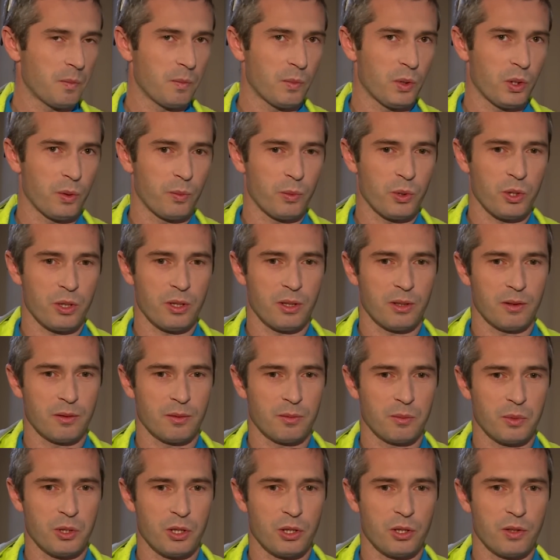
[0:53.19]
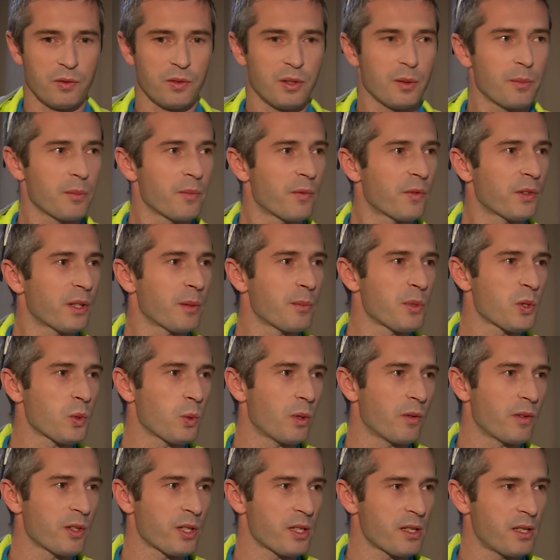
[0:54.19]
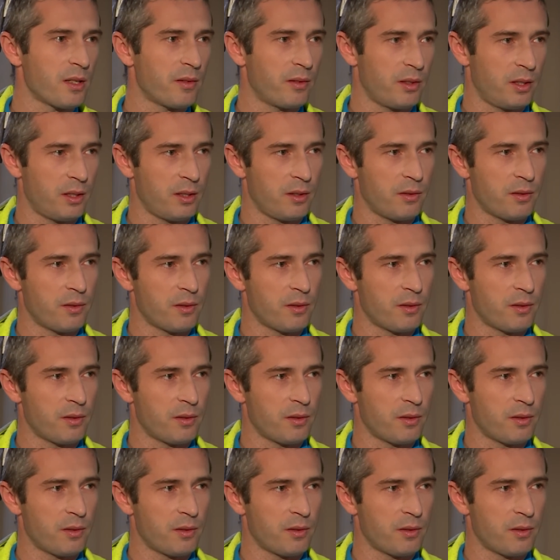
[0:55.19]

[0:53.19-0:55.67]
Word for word: To można, myślę, że w tym, w tym słowie się zawiera